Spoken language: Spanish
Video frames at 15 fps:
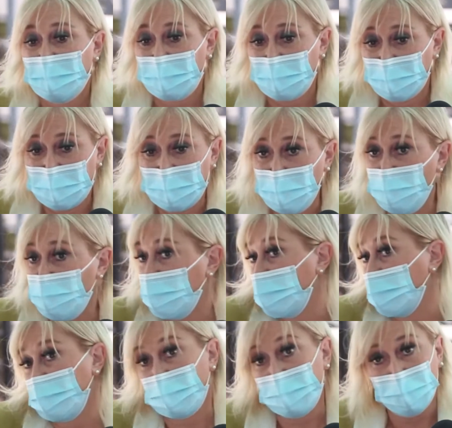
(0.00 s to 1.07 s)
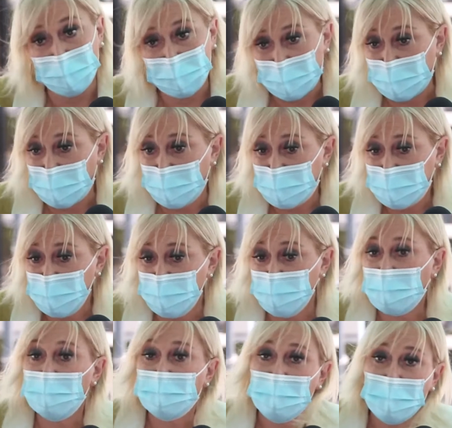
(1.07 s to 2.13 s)
Eh, quirúrgica o
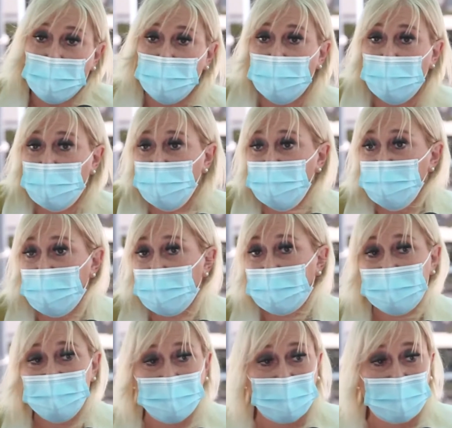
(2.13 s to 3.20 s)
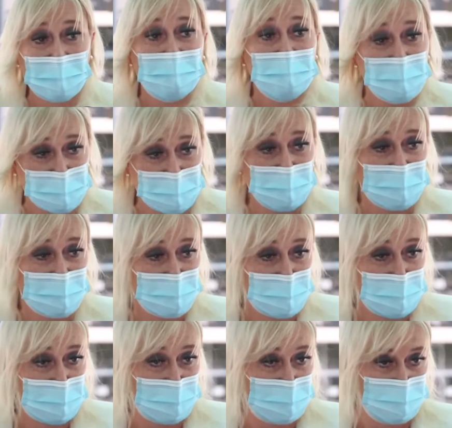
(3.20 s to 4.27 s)
medicamentosa, pero que no conducen a la ceguera
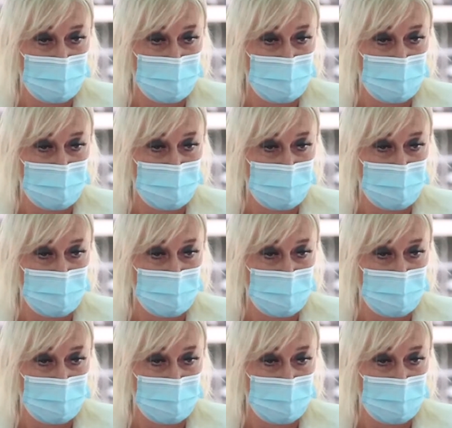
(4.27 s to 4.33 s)
irreversible.